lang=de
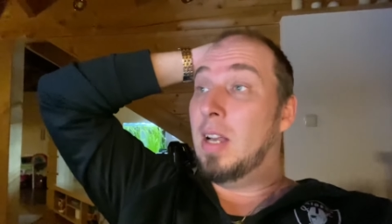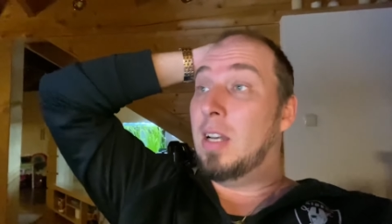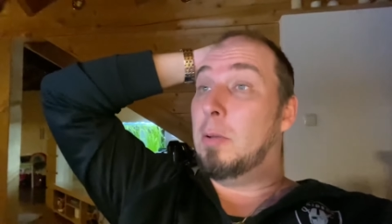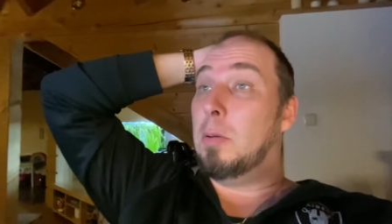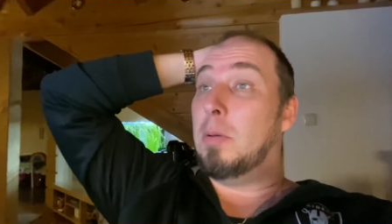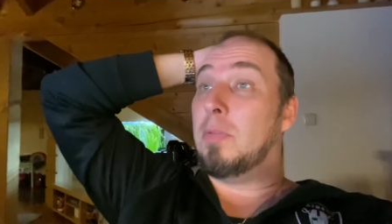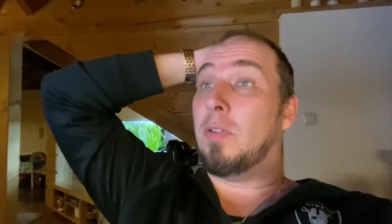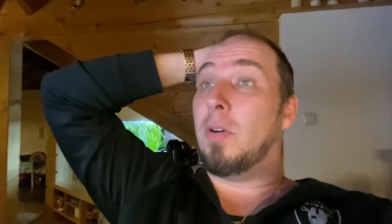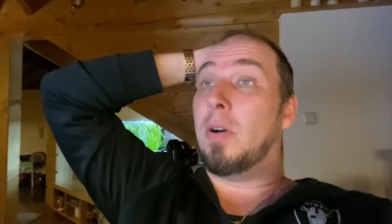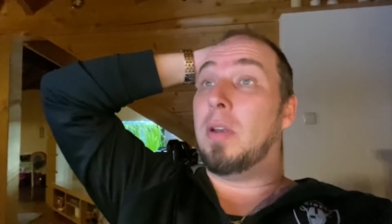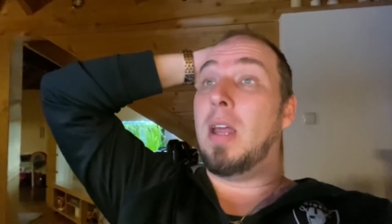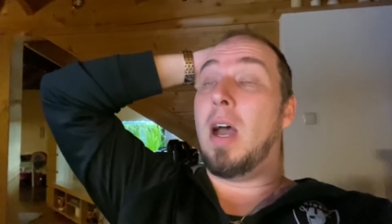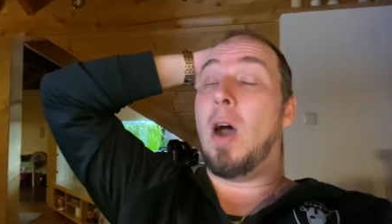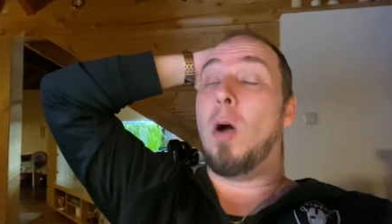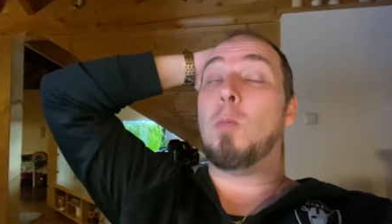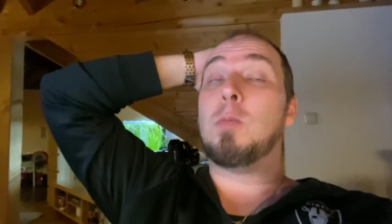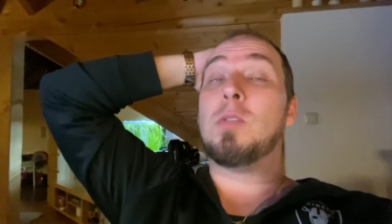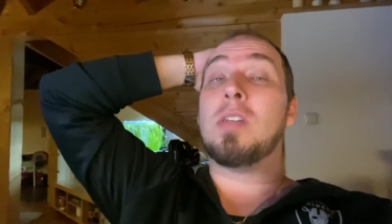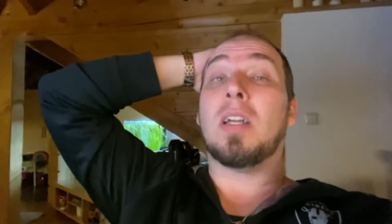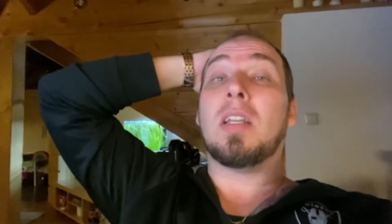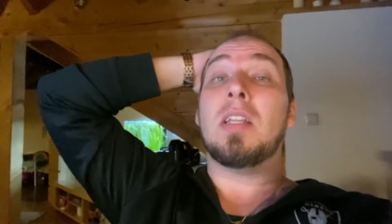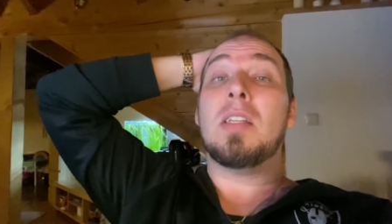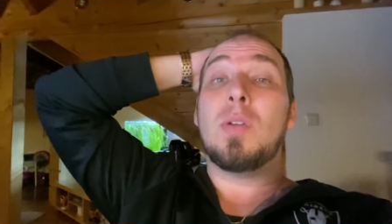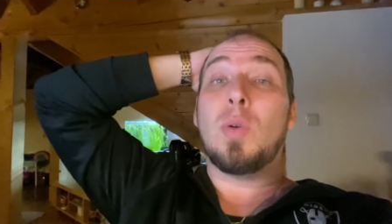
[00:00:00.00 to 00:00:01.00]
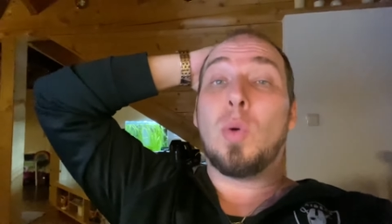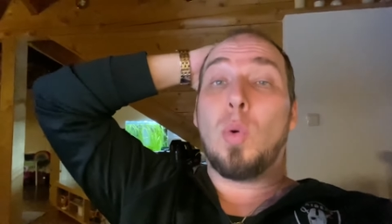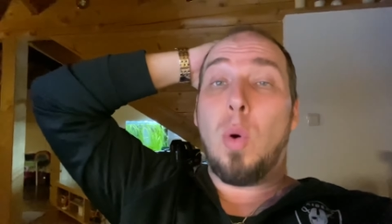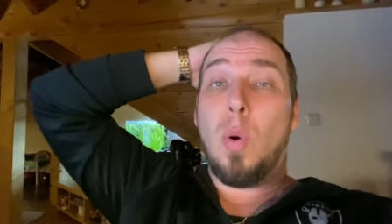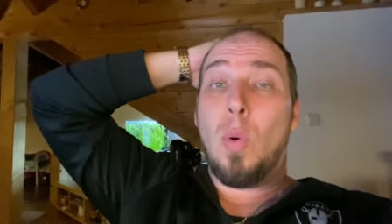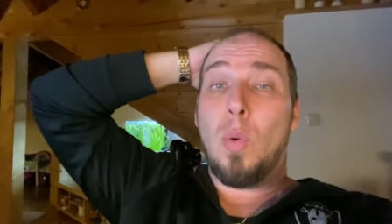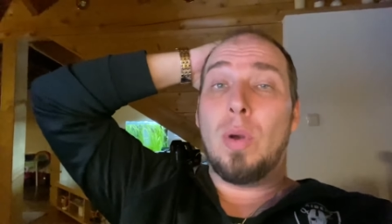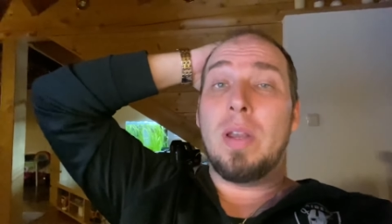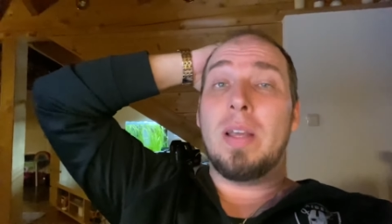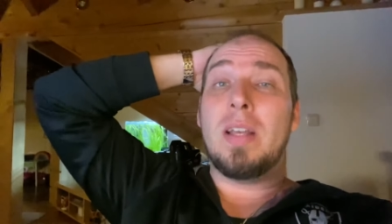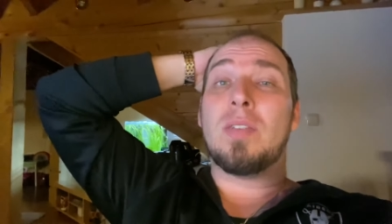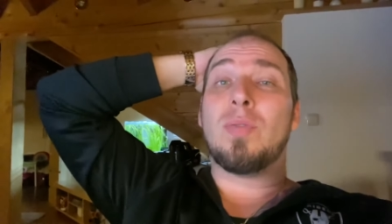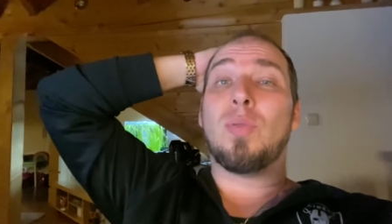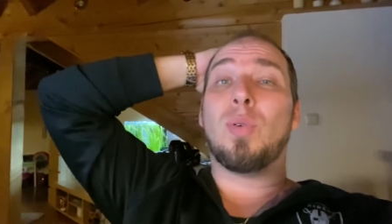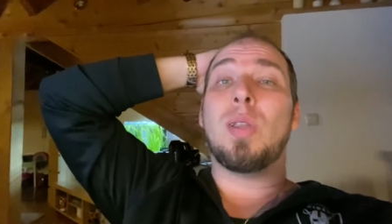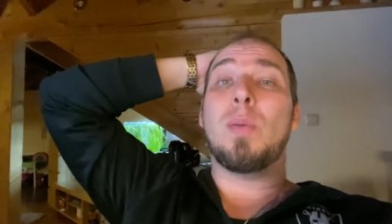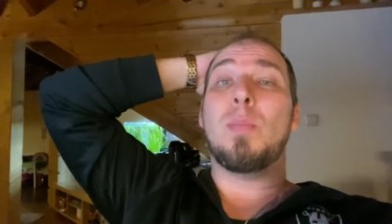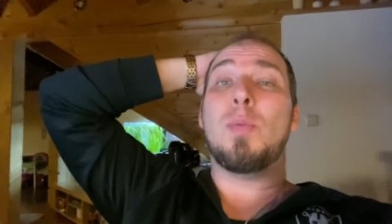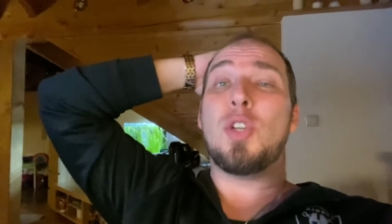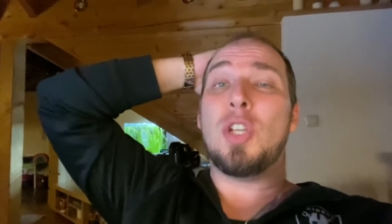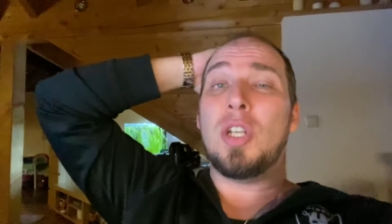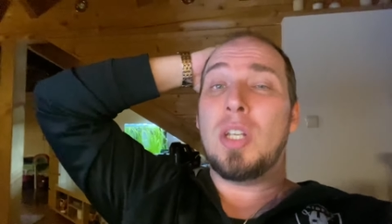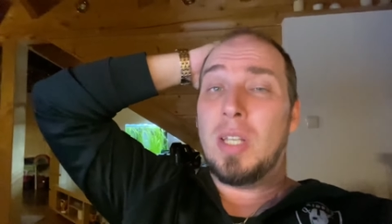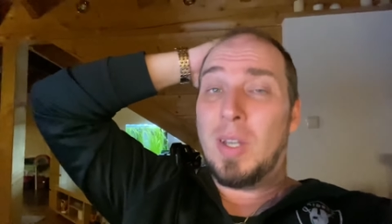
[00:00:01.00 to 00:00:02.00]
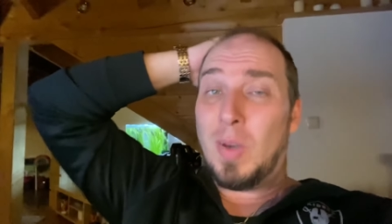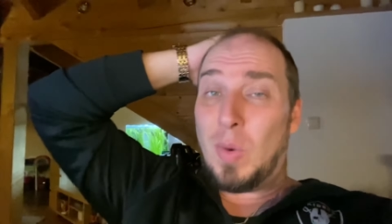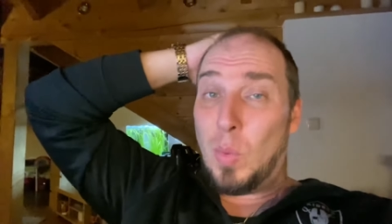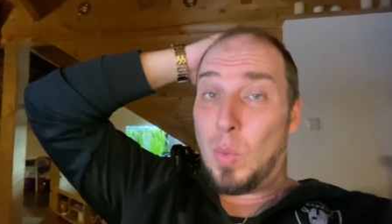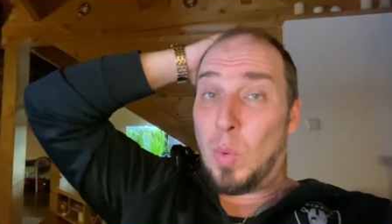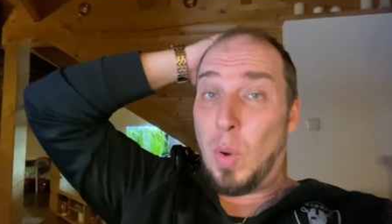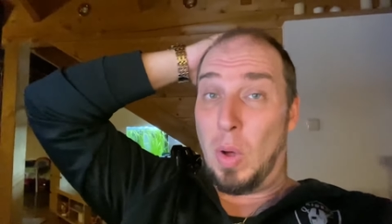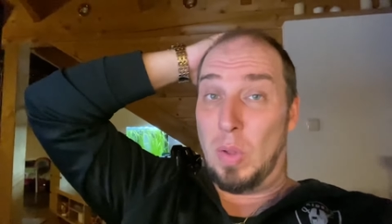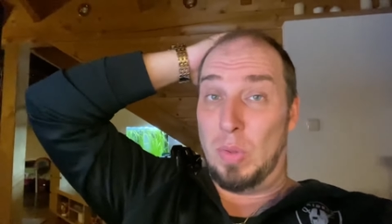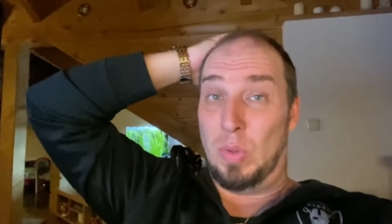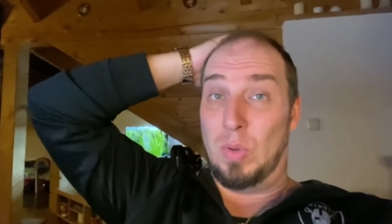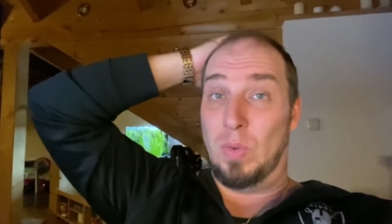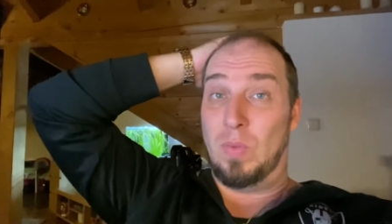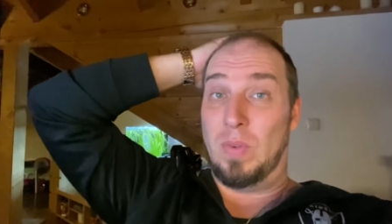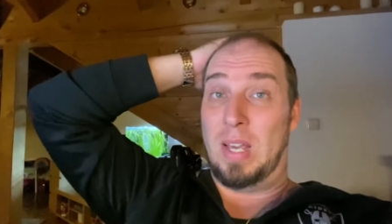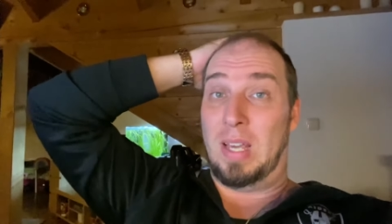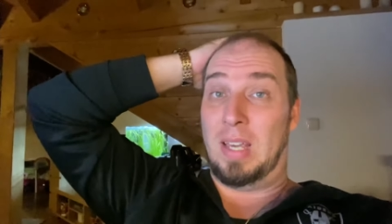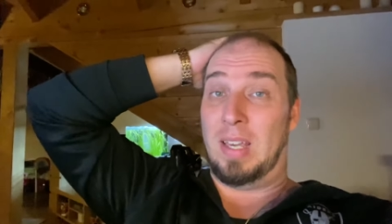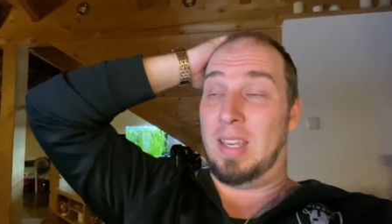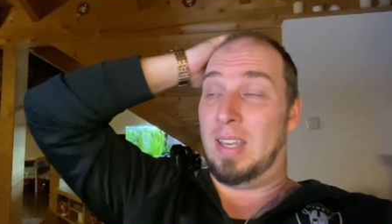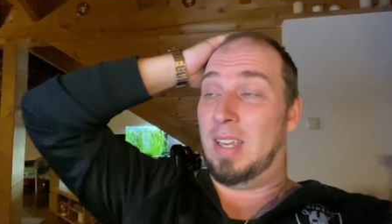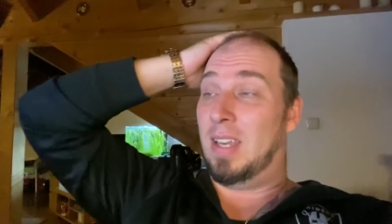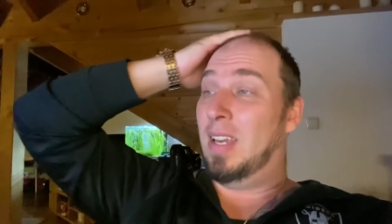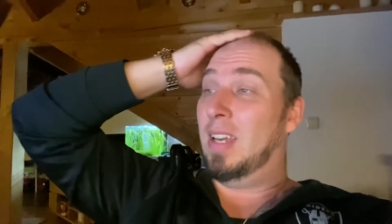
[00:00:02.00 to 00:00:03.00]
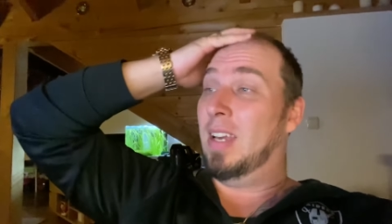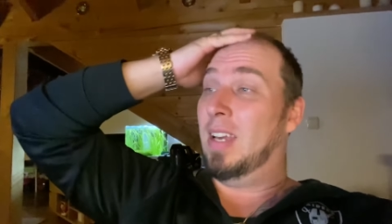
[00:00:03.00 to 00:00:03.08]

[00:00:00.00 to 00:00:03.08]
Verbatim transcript: Liebe Freunde, Hauptsache diese Kohle ist von dem Girokonto weg.